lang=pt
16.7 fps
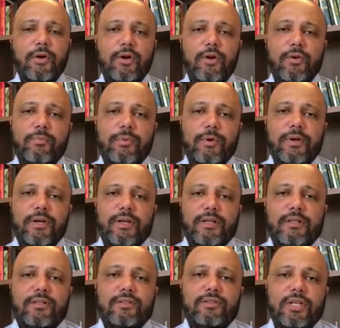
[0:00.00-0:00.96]
Bom,
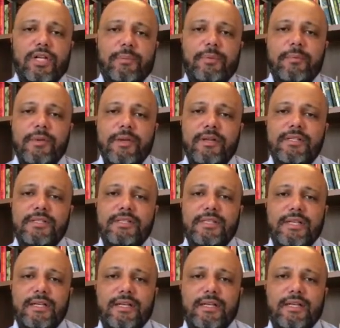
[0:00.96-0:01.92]
é, doutora, primeiro
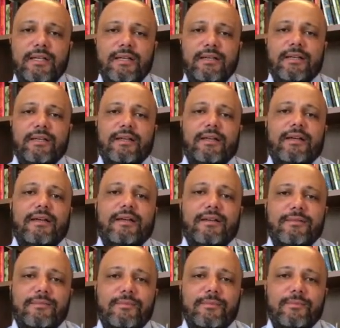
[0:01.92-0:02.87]
dizer
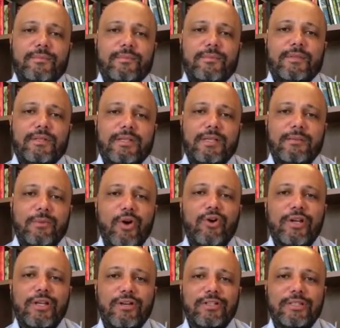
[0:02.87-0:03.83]
é, que
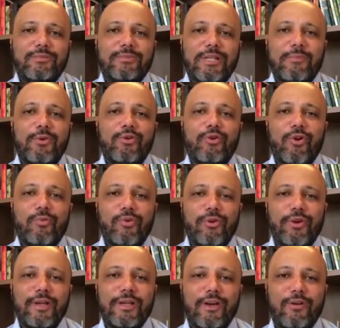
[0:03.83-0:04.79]
bom que nós temos um amigo
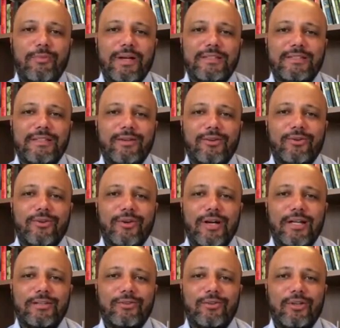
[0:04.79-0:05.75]
comum aí, que é o Marcelo
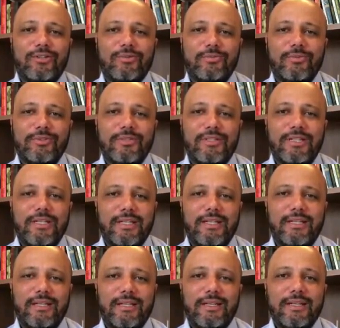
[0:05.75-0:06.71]
Conrado, gosto muito
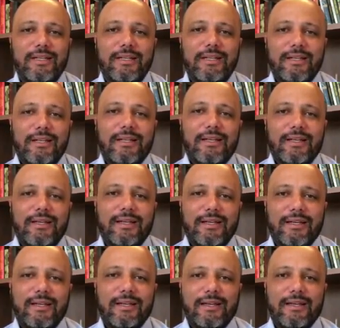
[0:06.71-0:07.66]
dele,
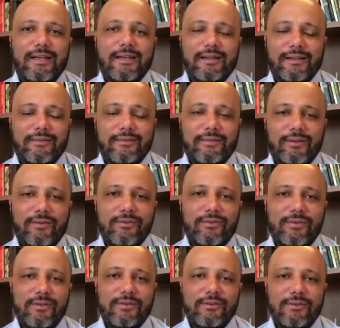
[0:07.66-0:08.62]
é, é
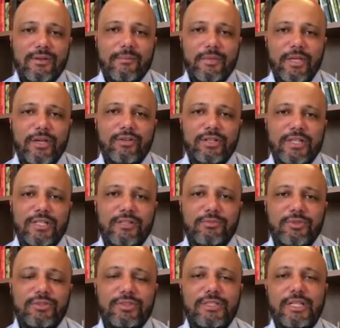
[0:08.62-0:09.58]
um, é um, amigo aí
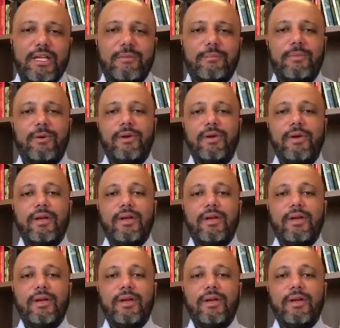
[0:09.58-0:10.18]
de muito tempo.